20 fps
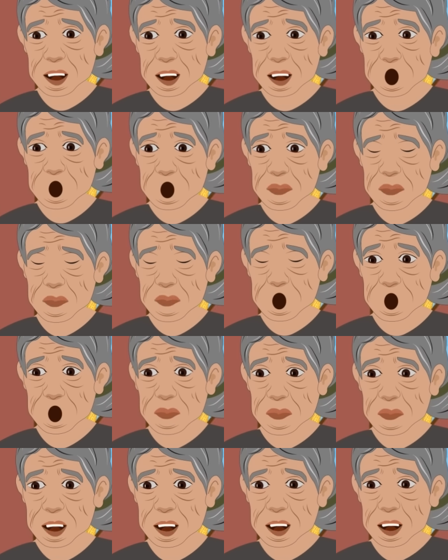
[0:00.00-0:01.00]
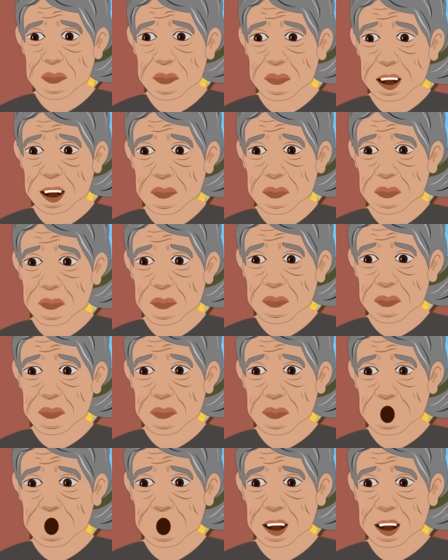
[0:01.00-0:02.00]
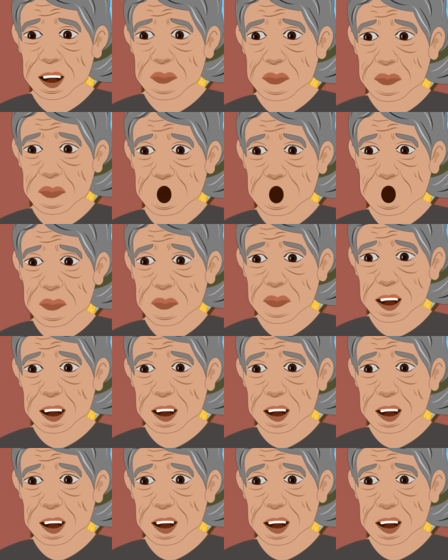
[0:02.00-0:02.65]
hãy bảo bà dô bà dương chìa trả ơn